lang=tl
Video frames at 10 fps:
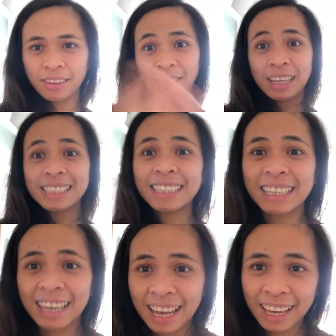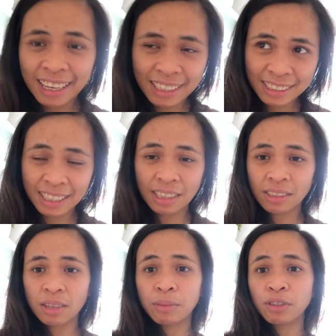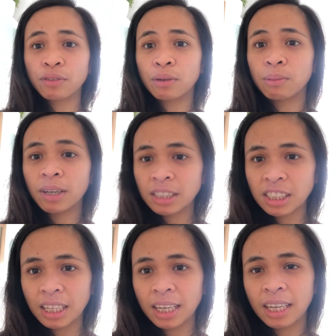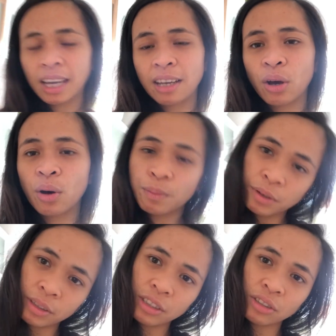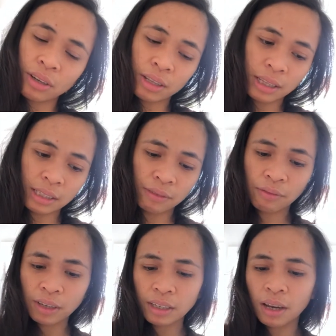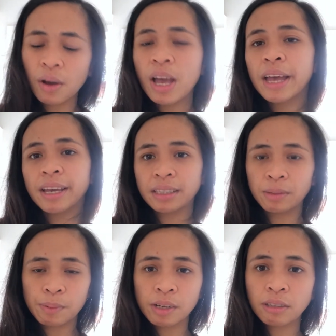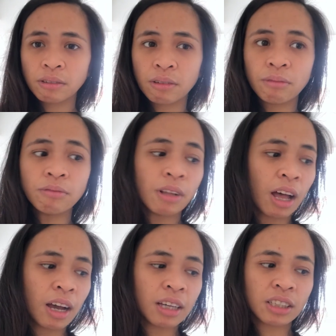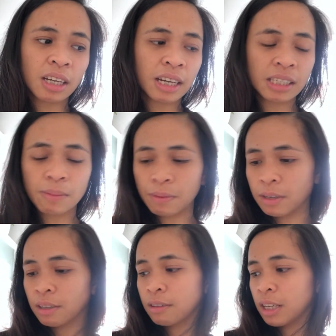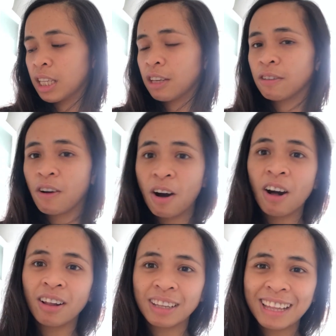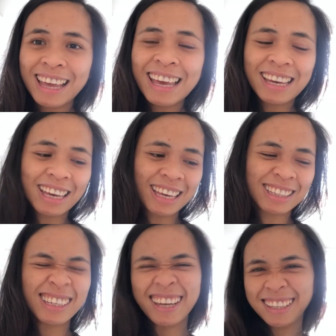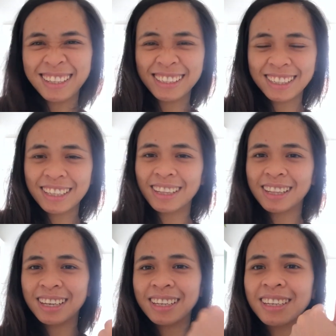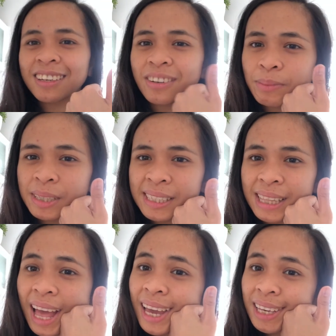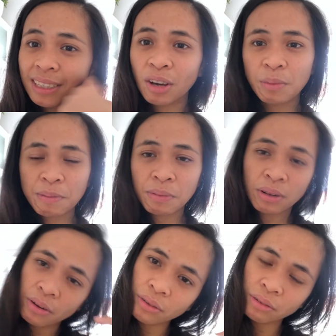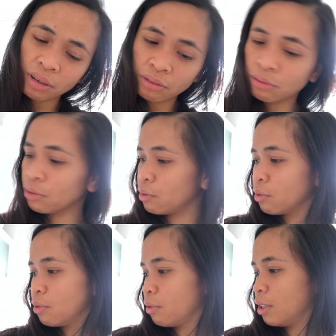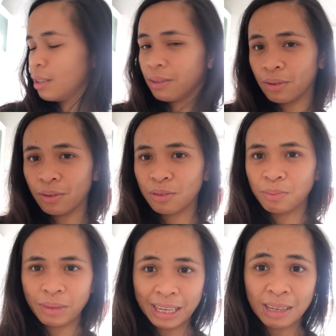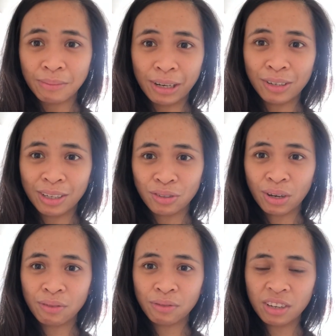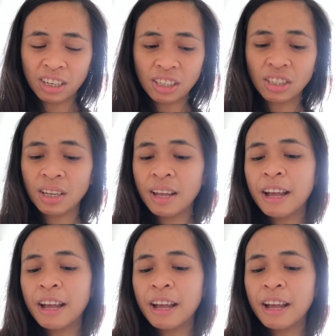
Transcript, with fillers: so that's it guys thank you so much for watching i hope you'll enjoy this video i-separate ko yung vlog at saka i-separate ko rin yung haul and yeah that's it thank you please like comment below kung anong gusto niyo dito mahilig ba kayo ng dried fish